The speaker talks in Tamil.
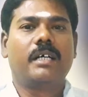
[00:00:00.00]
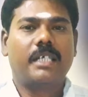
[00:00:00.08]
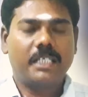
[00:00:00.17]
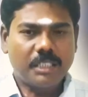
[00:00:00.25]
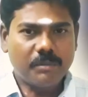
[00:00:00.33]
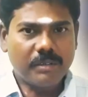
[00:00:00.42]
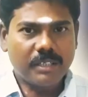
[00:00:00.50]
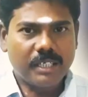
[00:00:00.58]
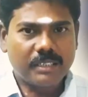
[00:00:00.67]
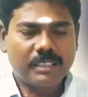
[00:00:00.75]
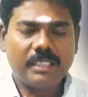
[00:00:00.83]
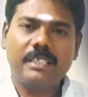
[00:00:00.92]

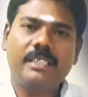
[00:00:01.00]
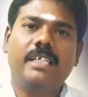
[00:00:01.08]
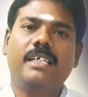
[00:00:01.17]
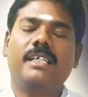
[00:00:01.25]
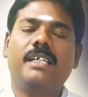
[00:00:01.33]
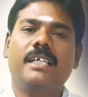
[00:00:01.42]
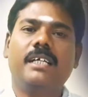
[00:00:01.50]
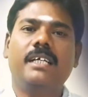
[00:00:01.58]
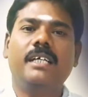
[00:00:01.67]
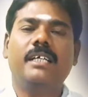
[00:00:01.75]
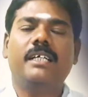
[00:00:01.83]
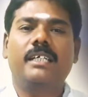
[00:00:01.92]
ரிஷபராசி நேயர்களே
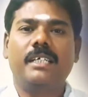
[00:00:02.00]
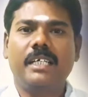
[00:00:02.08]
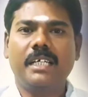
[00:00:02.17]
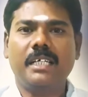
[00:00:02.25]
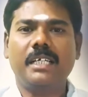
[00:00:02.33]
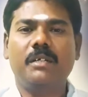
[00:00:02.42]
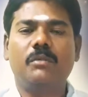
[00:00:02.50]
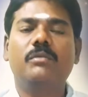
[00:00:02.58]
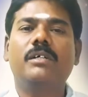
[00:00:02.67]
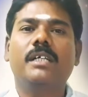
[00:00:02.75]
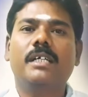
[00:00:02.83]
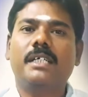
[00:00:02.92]
இன்னைக்கு
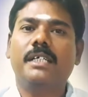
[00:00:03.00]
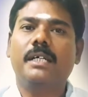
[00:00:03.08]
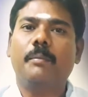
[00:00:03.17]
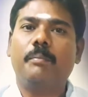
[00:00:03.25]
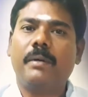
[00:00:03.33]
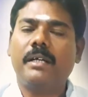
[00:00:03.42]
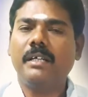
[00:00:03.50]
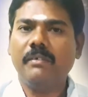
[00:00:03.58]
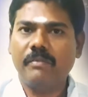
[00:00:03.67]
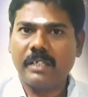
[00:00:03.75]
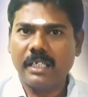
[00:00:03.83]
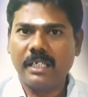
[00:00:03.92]
உங்களுக்கு பண
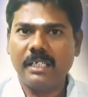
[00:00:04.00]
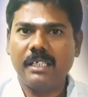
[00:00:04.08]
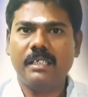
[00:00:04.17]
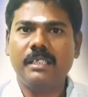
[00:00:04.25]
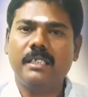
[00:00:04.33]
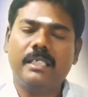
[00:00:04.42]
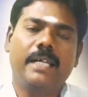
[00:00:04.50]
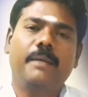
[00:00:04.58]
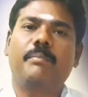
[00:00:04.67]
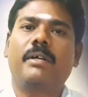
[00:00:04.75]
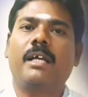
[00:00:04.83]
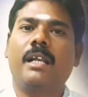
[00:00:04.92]
விரயங்கள்
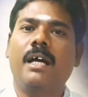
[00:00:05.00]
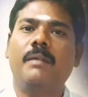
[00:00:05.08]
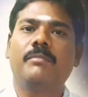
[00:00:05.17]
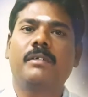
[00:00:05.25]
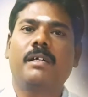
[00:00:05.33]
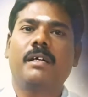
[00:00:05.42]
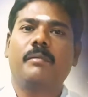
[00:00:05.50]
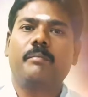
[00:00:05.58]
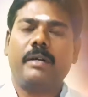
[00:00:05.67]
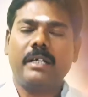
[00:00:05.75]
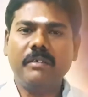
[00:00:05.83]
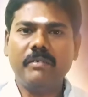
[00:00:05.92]
ஏற்படலாம்
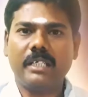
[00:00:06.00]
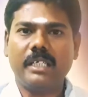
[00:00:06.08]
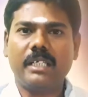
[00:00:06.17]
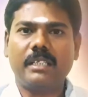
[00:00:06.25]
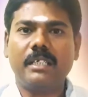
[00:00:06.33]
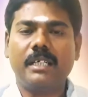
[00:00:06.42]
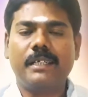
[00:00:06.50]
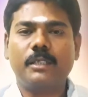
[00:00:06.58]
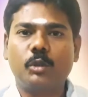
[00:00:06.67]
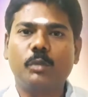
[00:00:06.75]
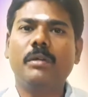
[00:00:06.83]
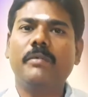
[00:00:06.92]
பண விரயத்தை
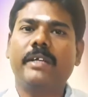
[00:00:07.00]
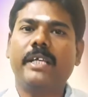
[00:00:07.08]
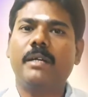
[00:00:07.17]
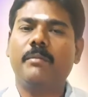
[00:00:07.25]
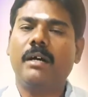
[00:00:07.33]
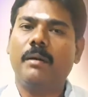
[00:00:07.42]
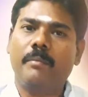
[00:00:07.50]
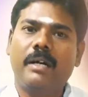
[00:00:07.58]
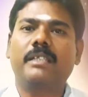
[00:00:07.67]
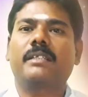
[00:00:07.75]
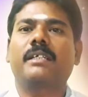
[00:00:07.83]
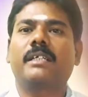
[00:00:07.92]
சுப விரயமா
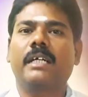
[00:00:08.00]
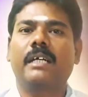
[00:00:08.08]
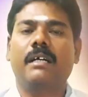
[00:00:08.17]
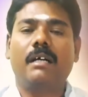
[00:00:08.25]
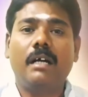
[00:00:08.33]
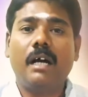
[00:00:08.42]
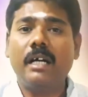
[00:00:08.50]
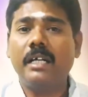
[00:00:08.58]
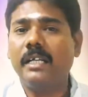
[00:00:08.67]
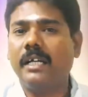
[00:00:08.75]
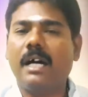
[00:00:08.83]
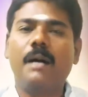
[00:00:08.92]
மாத்துங்க
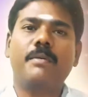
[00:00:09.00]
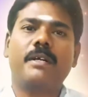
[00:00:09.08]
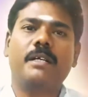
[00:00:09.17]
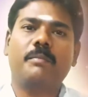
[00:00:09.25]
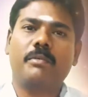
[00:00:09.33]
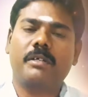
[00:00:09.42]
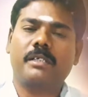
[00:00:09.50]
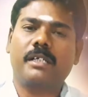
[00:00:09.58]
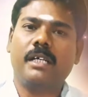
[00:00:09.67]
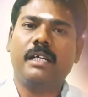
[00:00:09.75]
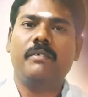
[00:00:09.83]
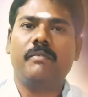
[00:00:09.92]
ஆடை ஆபரண
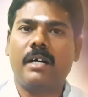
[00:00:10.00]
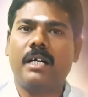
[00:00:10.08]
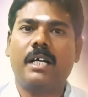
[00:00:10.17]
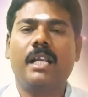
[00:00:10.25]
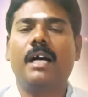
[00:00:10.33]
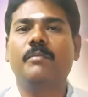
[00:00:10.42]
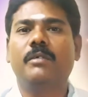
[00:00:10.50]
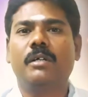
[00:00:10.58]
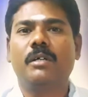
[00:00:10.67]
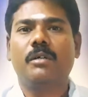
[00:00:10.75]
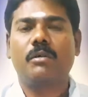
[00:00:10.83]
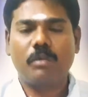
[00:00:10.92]
பொருட்களை வாங்கலாம்
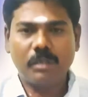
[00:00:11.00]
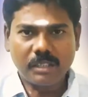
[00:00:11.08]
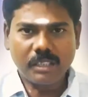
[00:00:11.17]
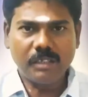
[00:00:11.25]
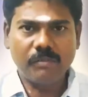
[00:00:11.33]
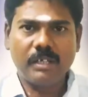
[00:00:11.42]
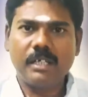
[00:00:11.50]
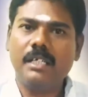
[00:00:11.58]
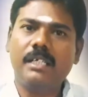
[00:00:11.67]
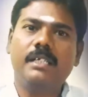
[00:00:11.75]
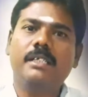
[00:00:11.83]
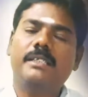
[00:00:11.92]
கொடுக்கல்
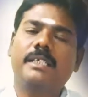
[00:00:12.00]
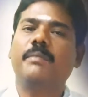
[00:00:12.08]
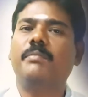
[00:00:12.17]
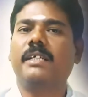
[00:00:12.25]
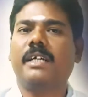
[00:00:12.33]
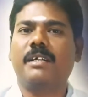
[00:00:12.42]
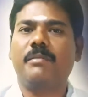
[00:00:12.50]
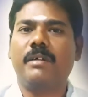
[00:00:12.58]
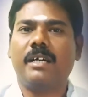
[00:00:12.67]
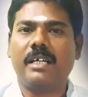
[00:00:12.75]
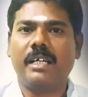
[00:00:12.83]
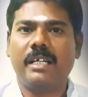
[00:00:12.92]
வாங்கல்
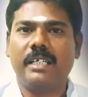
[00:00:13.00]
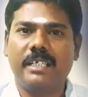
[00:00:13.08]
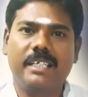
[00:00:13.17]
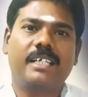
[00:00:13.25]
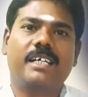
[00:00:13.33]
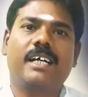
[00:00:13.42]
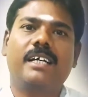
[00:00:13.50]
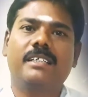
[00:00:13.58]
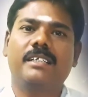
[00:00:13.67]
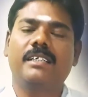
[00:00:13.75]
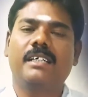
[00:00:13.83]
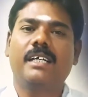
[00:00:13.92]
திருப்திகரமாக
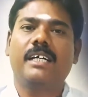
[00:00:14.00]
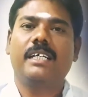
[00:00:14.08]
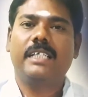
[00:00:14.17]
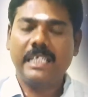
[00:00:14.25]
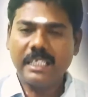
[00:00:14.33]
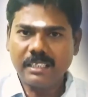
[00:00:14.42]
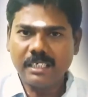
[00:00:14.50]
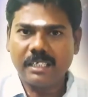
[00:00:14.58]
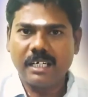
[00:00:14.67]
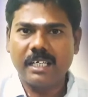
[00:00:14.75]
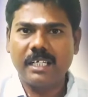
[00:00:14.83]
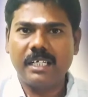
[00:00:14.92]
இருக்காது நினைத்த
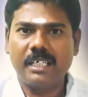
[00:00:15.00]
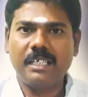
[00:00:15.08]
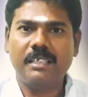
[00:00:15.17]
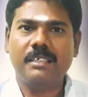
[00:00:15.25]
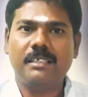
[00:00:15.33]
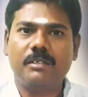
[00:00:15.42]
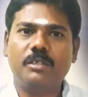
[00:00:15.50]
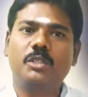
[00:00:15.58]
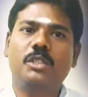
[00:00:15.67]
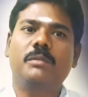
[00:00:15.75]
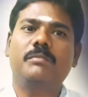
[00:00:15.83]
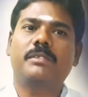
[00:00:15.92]
காரியங்கள்
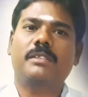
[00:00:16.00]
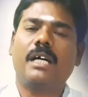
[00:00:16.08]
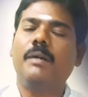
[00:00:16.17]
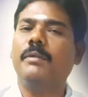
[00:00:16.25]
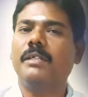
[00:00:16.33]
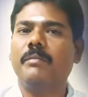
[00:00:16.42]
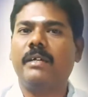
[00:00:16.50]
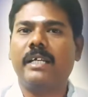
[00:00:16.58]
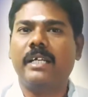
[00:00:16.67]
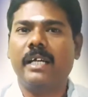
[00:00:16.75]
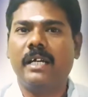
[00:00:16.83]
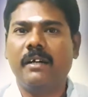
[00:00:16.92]
கொஞ்சம்
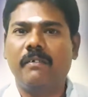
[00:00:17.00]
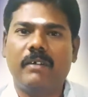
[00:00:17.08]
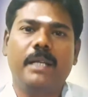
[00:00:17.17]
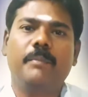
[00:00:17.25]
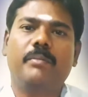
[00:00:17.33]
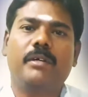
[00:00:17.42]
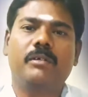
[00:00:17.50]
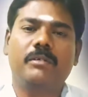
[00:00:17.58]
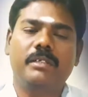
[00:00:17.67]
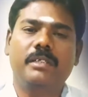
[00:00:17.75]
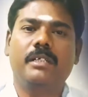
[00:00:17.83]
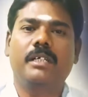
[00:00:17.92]
தாமதமடைய வாய்ப்புகள்
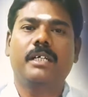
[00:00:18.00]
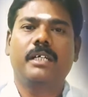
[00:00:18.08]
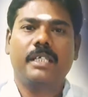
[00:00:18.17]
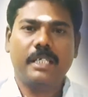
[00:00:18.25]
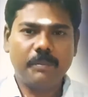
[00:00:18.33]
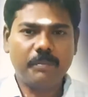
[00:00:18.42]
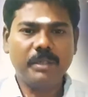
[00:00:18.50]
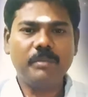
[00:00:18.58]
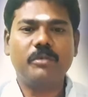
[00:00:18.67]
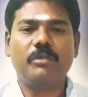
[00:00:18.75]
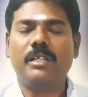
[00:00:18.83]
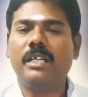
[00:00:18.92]
உண்டு
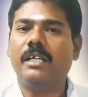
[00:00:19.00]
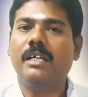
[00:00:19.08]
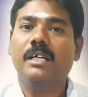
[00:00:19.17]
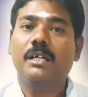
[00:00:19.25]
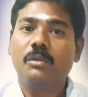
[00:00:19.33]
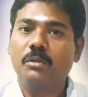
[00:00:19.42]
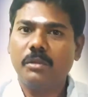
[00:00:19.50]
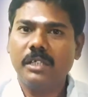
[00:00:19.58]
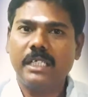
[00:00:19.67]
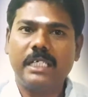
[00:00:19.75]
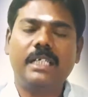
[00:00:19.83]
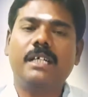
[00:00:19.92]
இருப்பினும் கூட குரு
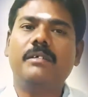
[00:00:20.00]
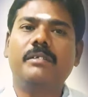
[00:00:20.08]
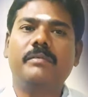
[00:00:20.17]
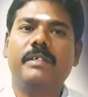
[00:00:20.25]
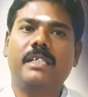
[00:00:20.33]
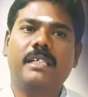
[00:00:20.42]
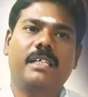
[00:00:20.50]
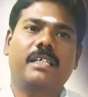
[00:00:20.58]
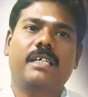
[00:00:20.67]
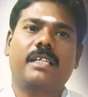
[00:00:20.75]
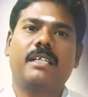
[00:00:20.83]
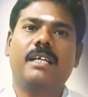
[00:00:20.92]
ஏழாவது வீட்டில்
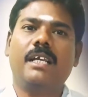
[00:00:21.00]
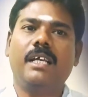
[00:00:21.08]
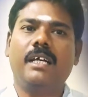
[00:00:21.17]
இருக்கிறதுனால